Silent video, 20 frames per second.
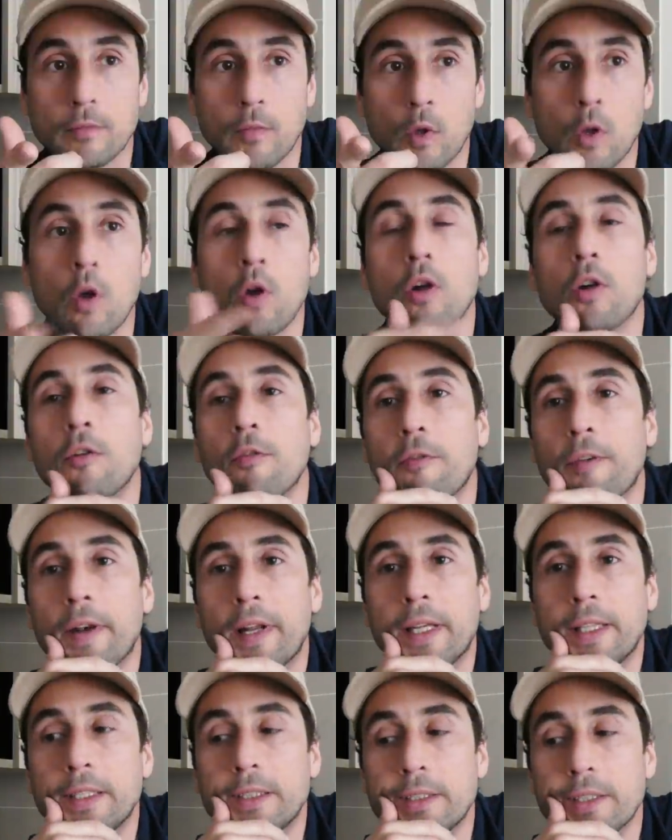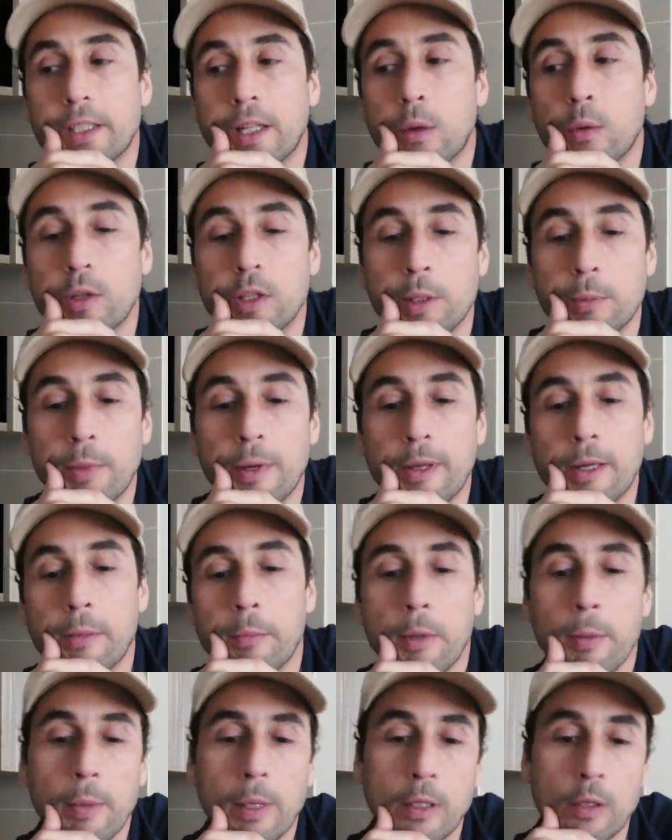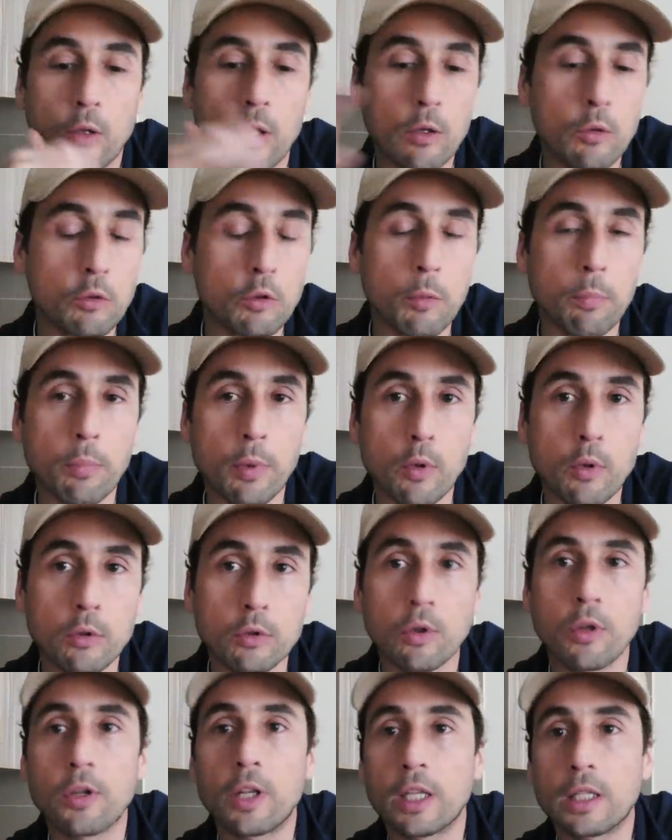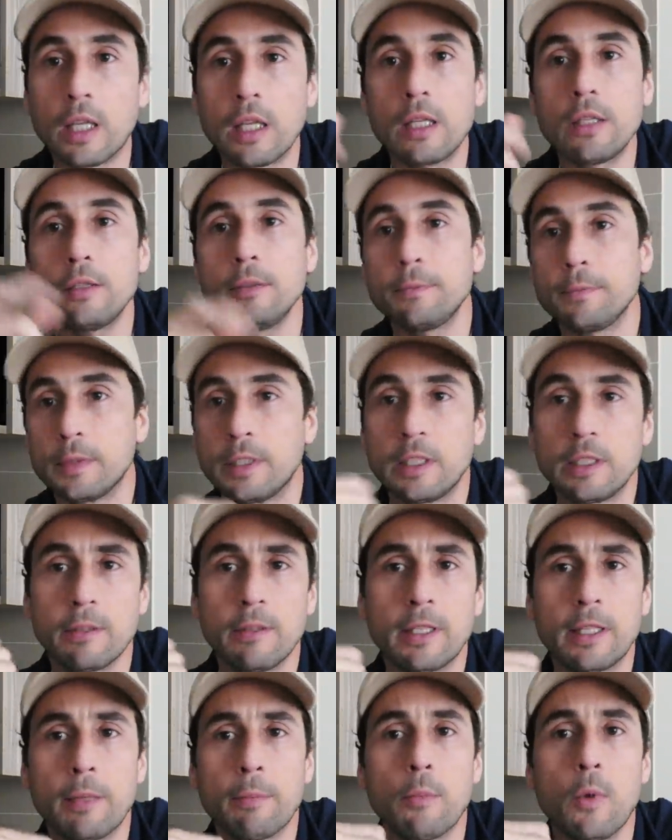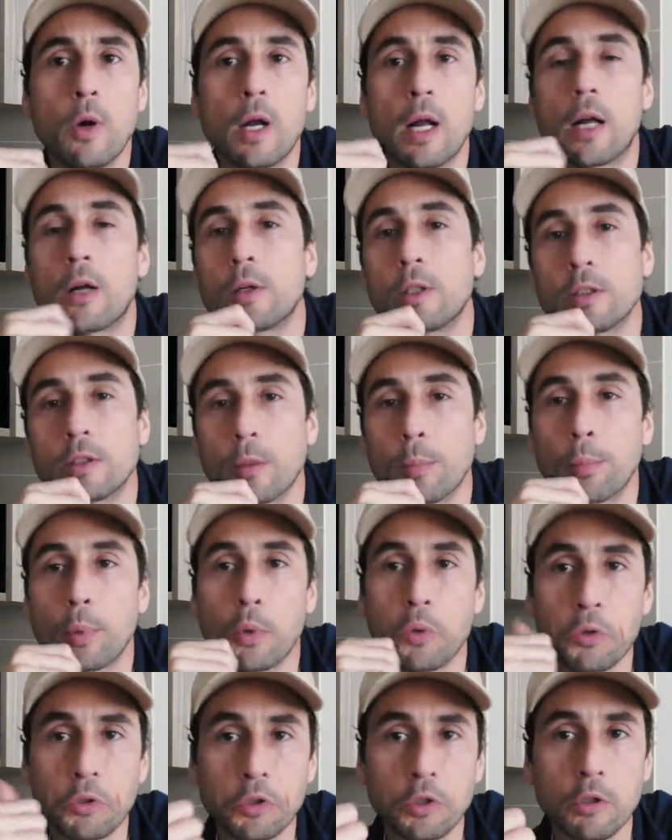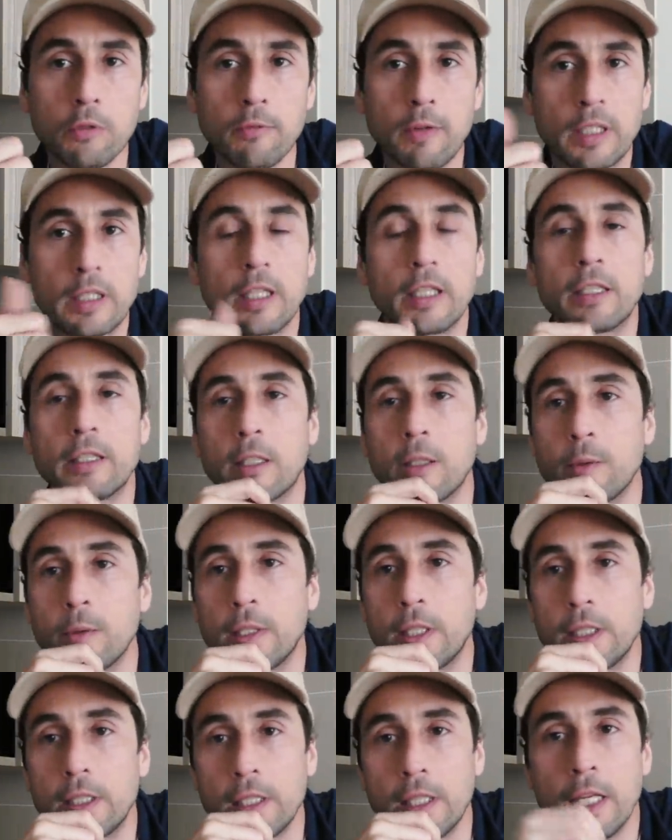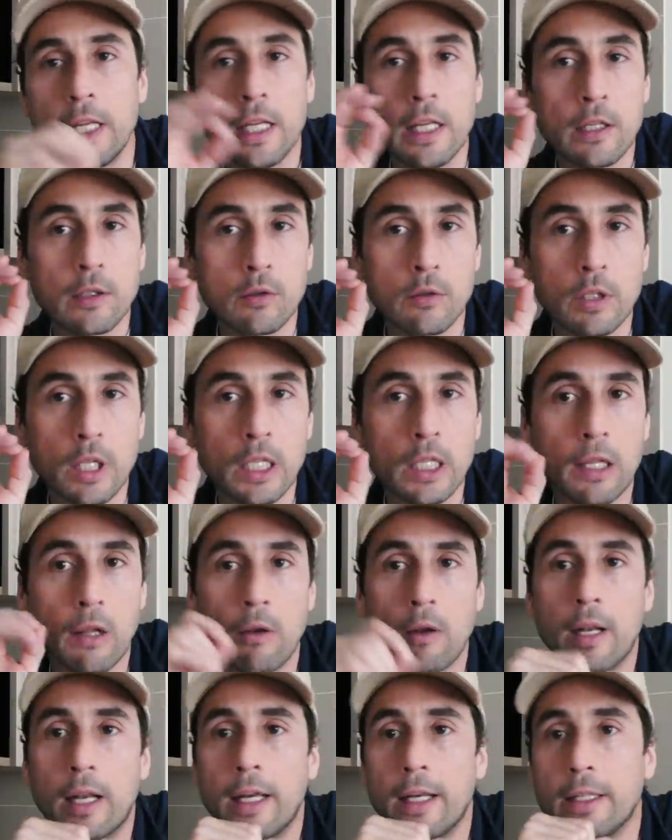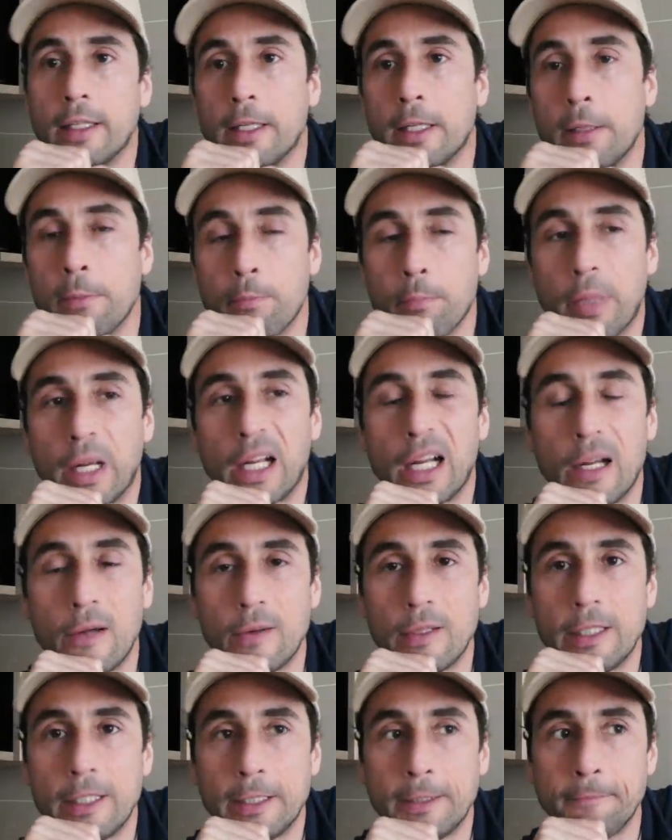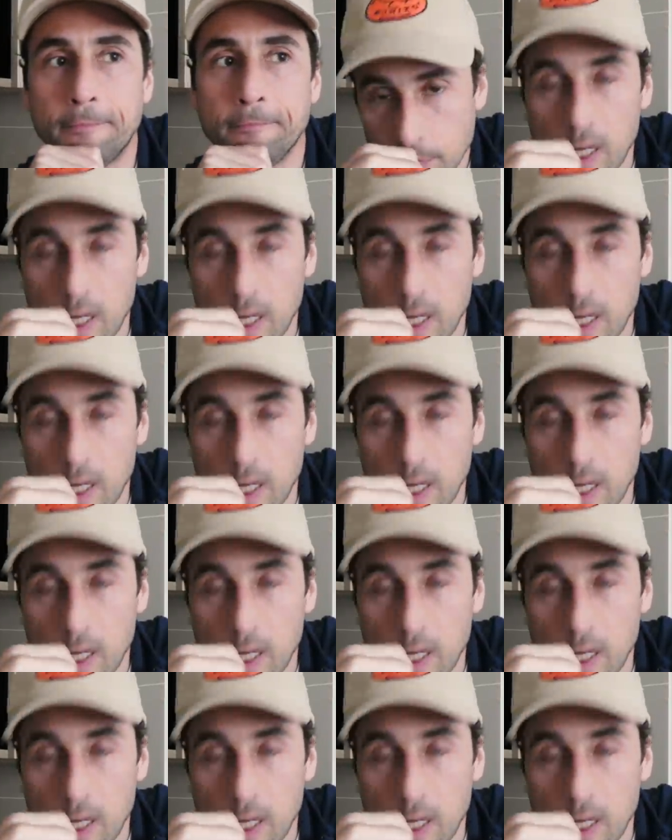Lonko Flies la última vez me mandó algunos productos de atado, hice varias moscas con esos productos, bastante bien, su tienda online impecable,